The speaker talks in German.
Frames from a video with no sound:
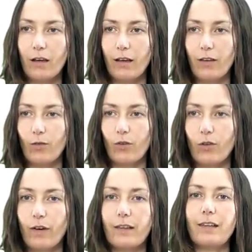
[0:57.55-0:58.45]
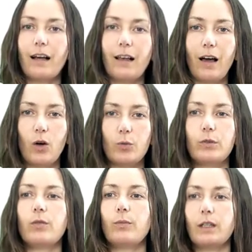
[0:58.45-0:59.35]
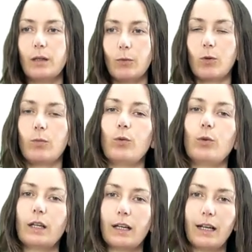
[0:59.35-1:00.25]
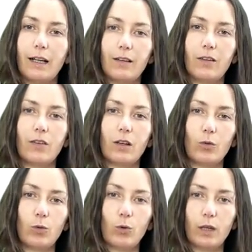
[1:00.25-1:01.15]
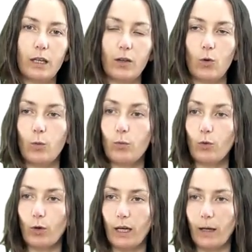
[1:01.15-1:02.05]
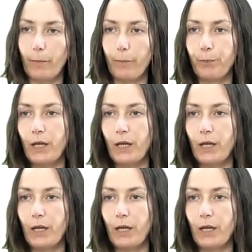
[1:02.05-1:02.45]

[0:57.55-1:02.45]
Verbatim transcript: das uns quasi erlaubt, mit dem Computer ganz natürlich umzugehen.